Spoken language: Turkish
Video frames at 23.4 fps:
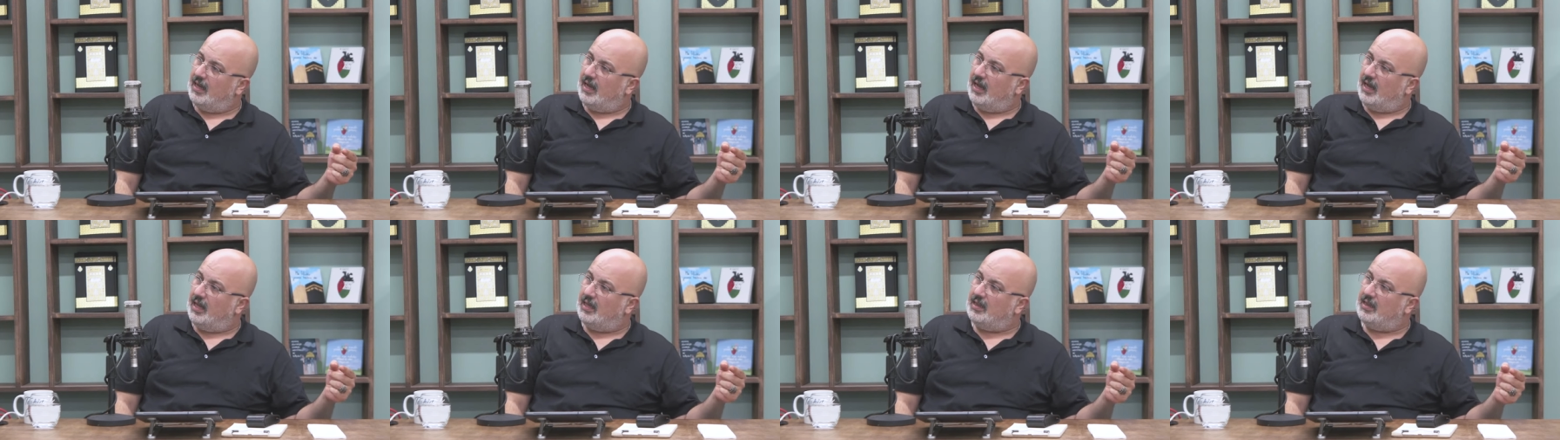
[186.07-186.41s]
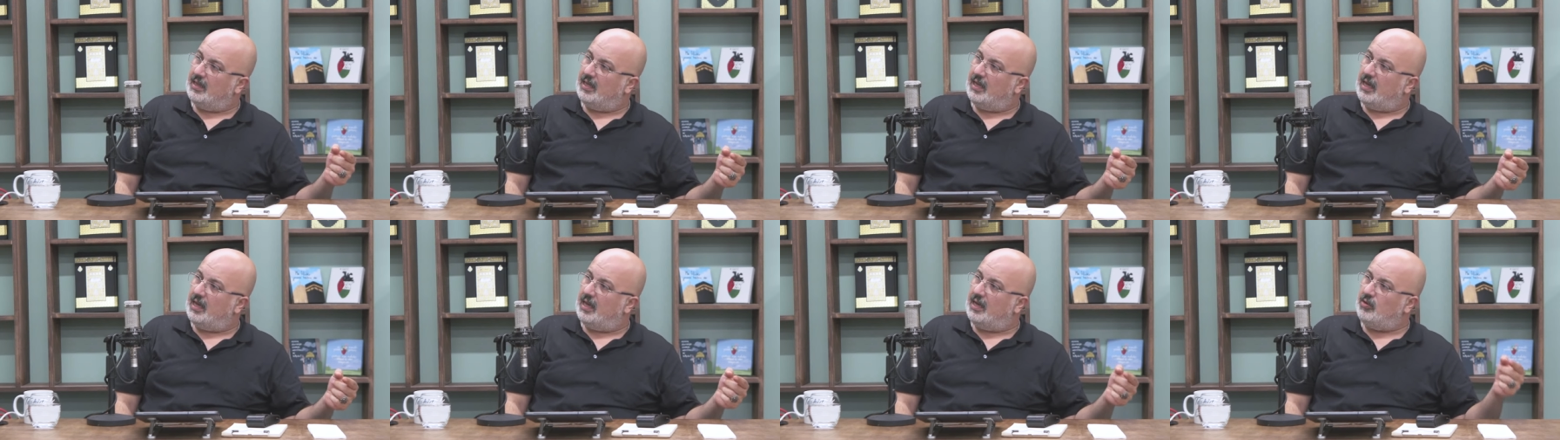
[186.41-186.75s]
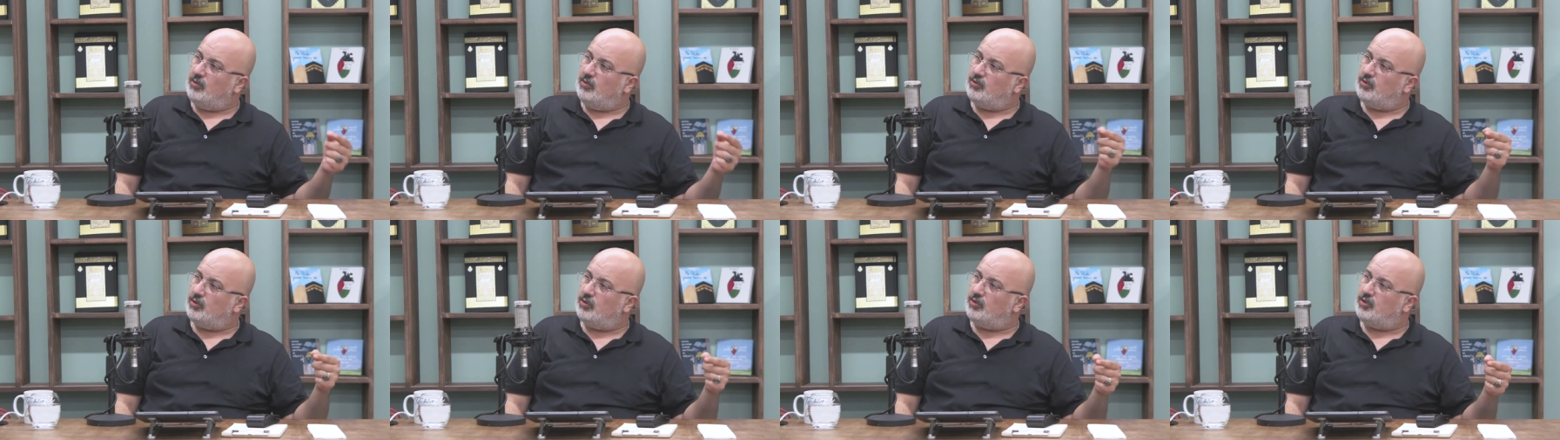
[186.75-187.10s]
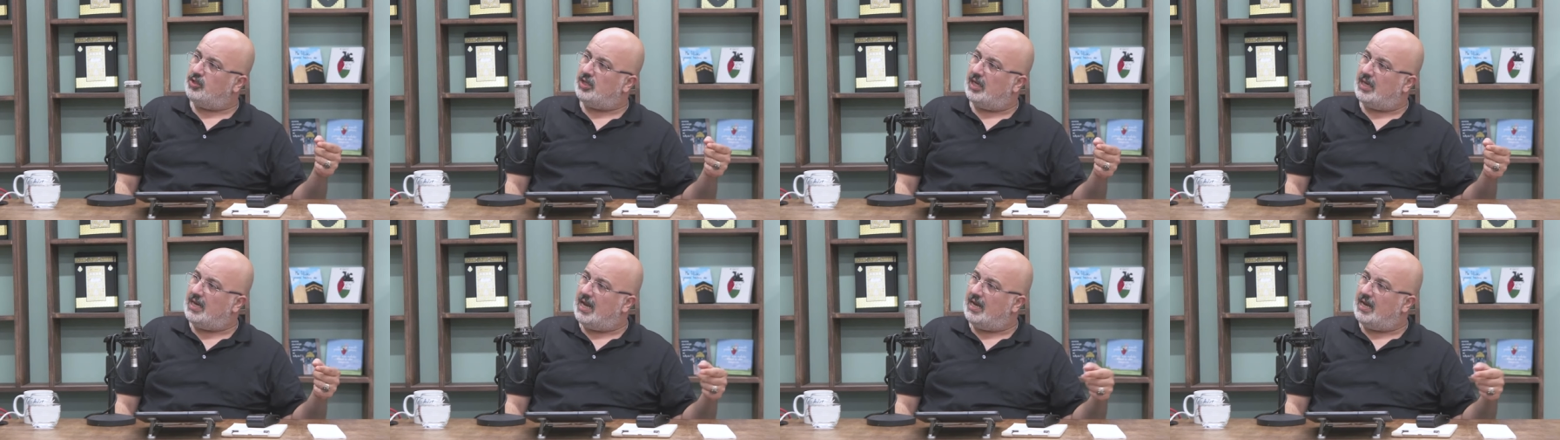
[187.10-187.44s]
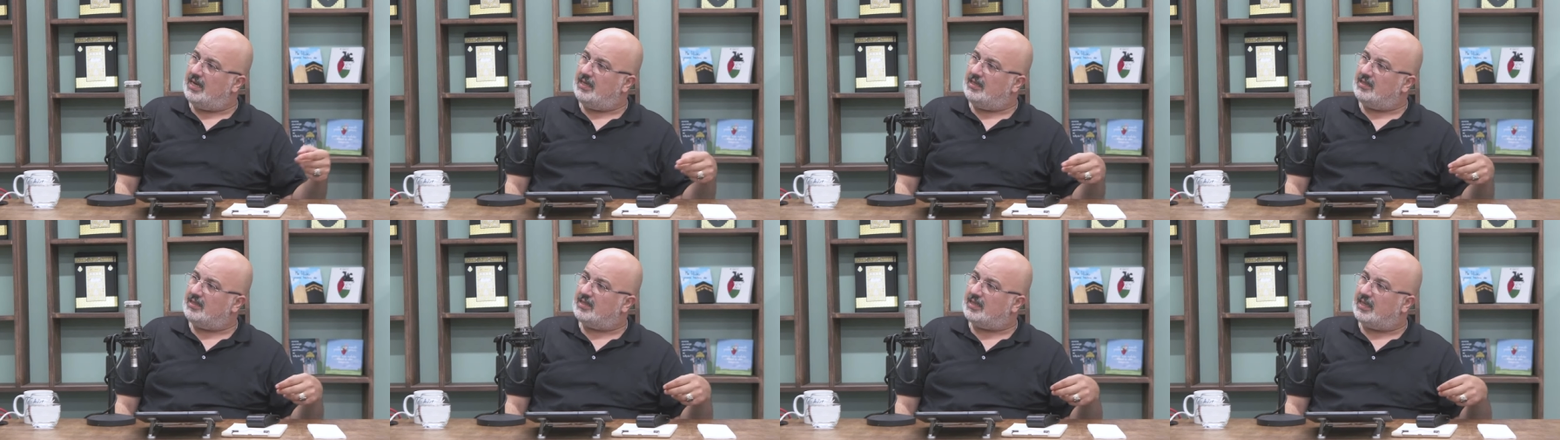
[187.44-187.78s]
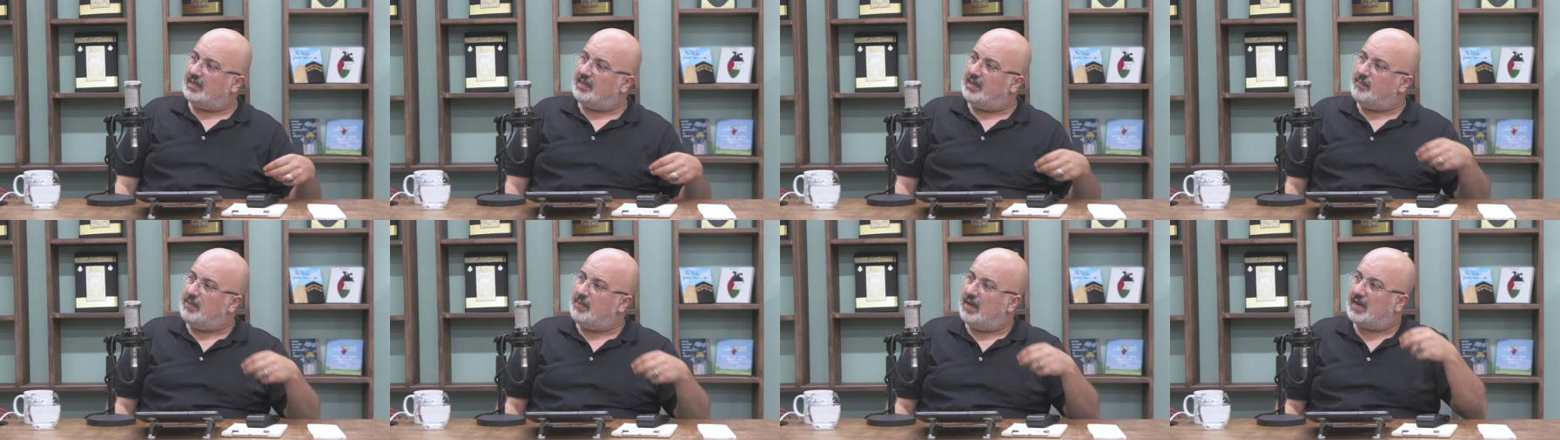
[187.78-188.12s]
Allahu Zülcelal'in
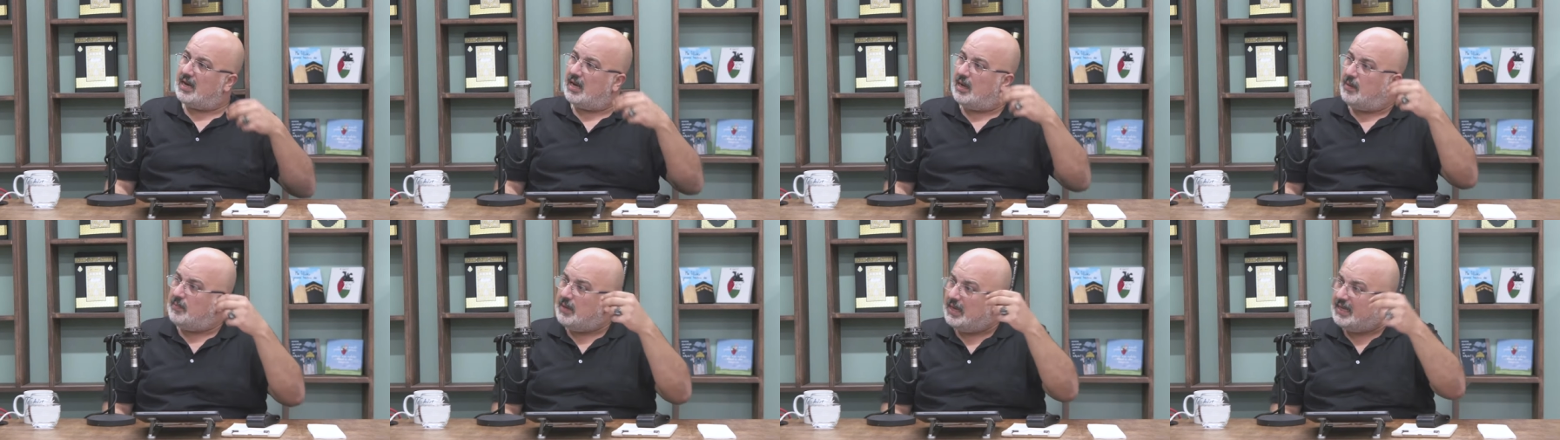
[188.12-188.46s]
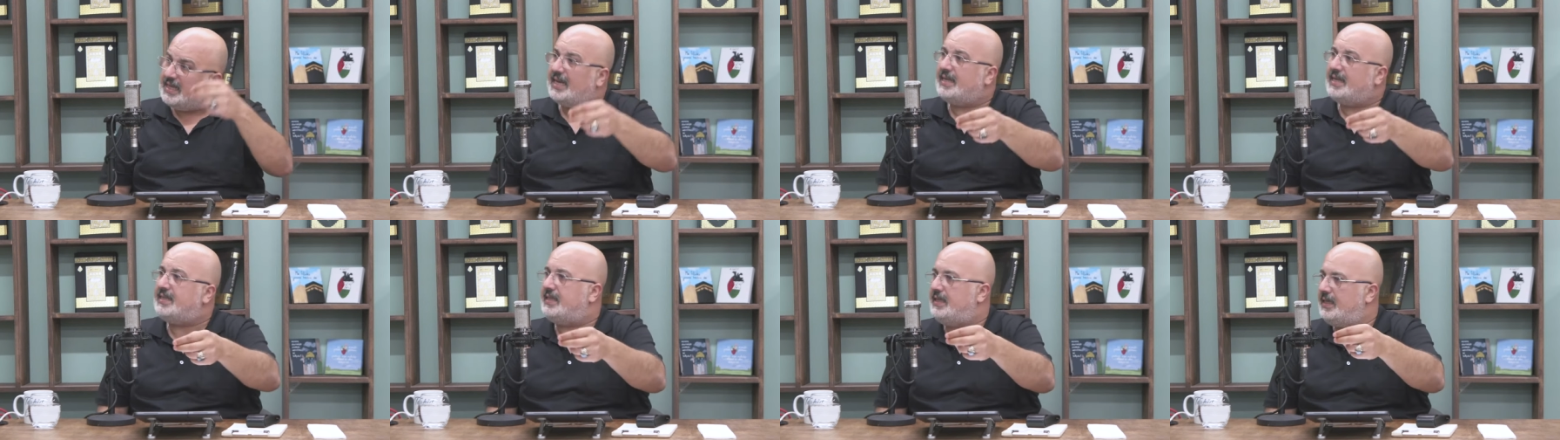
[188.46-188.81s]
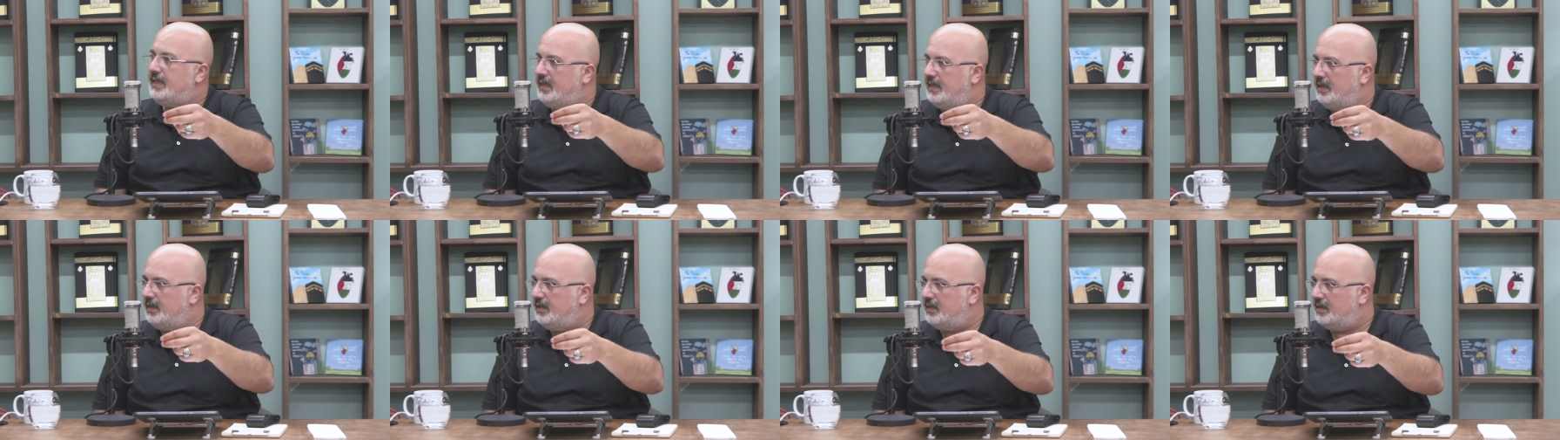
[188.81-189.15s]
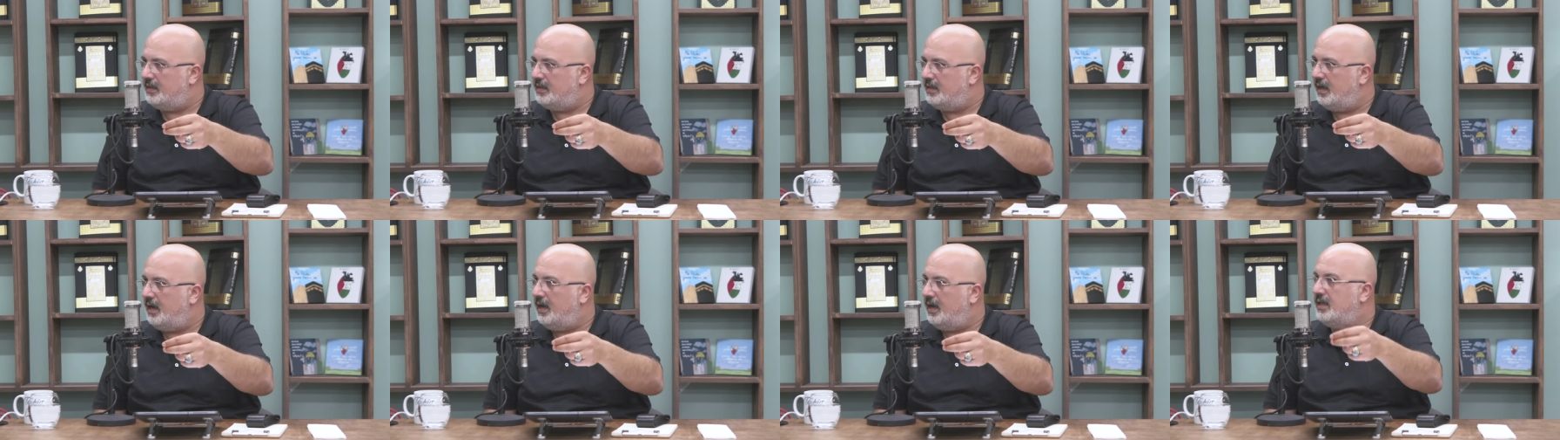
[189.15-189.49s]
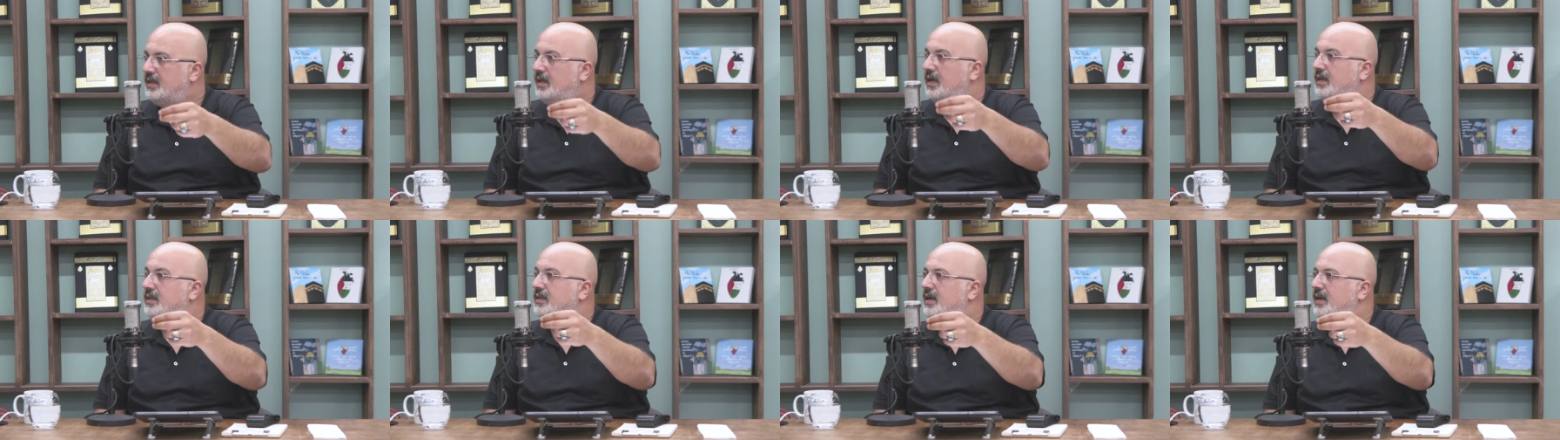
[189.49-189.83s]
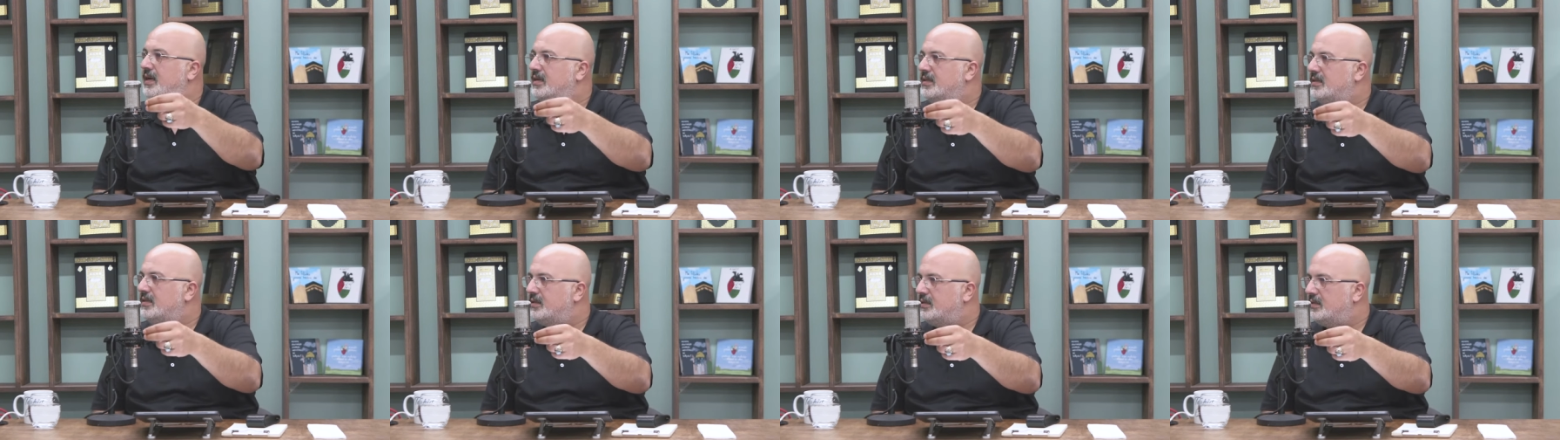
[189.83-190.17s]
sana merhamet ettiği
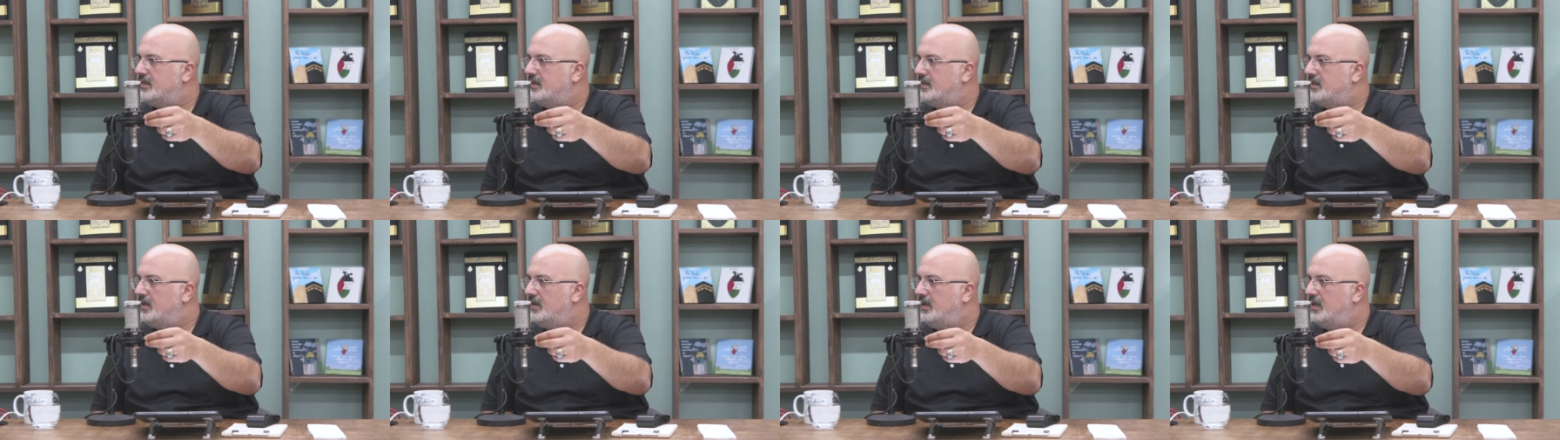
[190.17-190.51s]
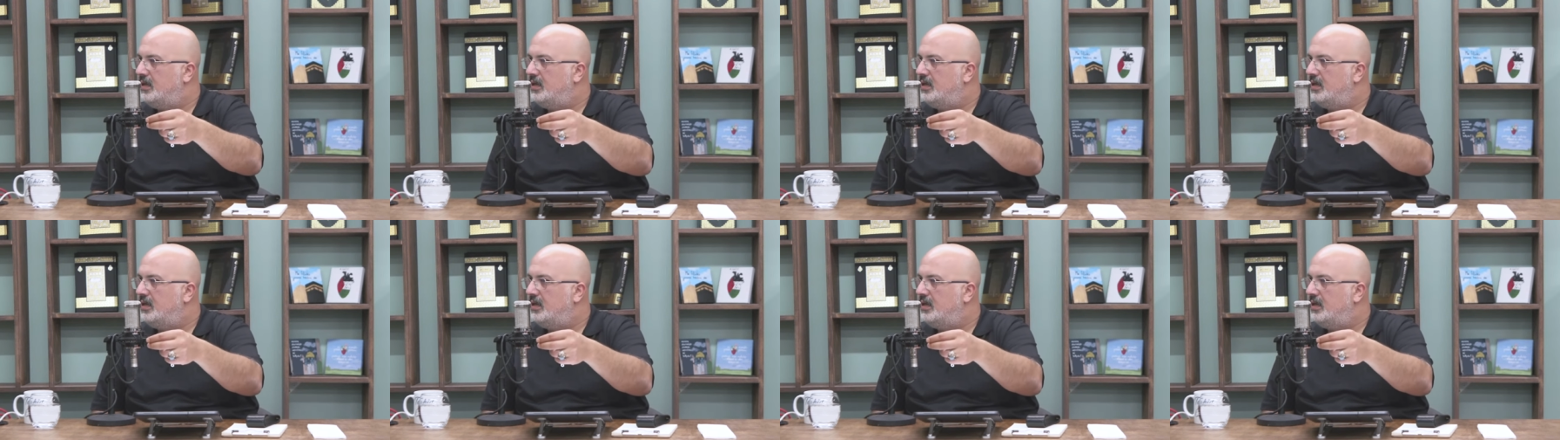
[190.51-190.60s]
alanlardır.